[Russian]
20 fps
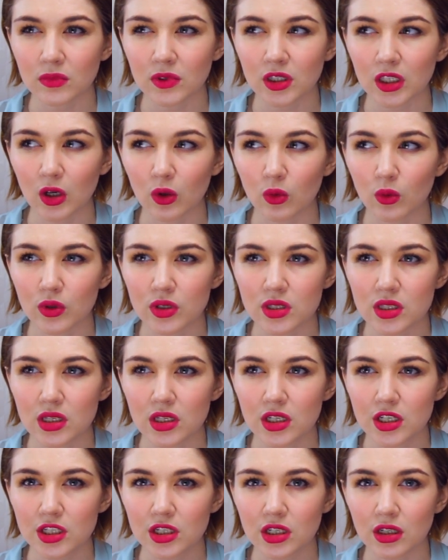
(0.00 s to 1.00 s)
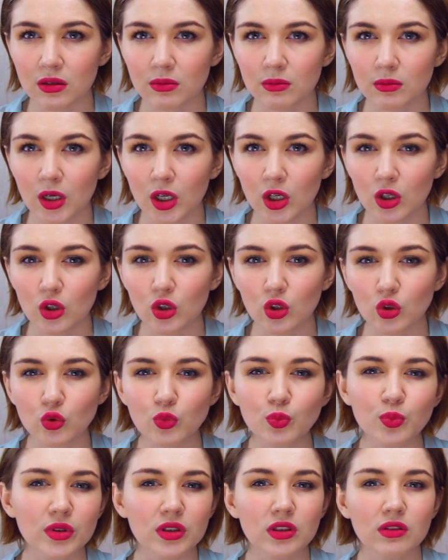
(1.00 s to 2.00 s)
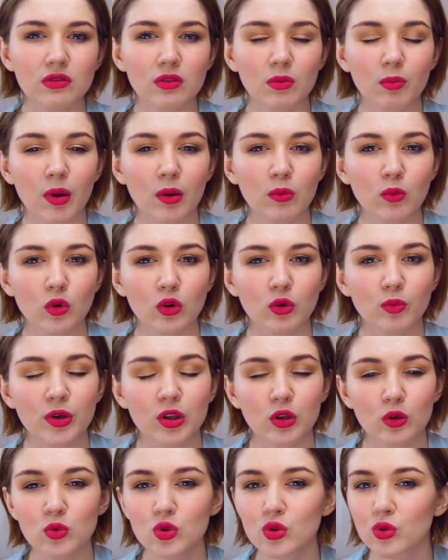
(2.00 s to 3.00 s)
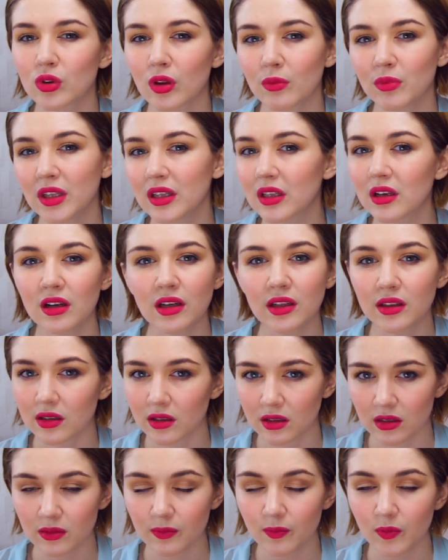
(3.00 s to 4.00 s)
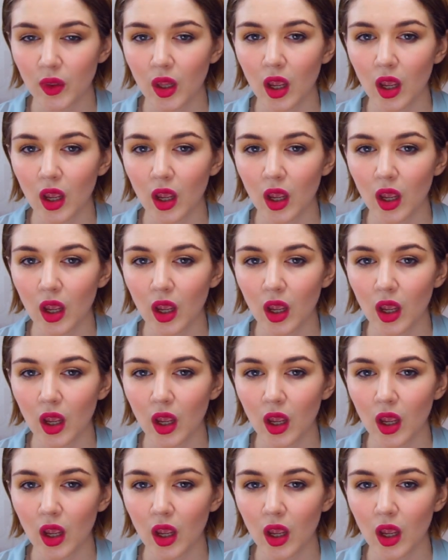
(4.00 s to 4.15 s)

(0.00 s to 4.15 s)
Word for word: такой, слишком крупного помола, при том, что там нет глиттера.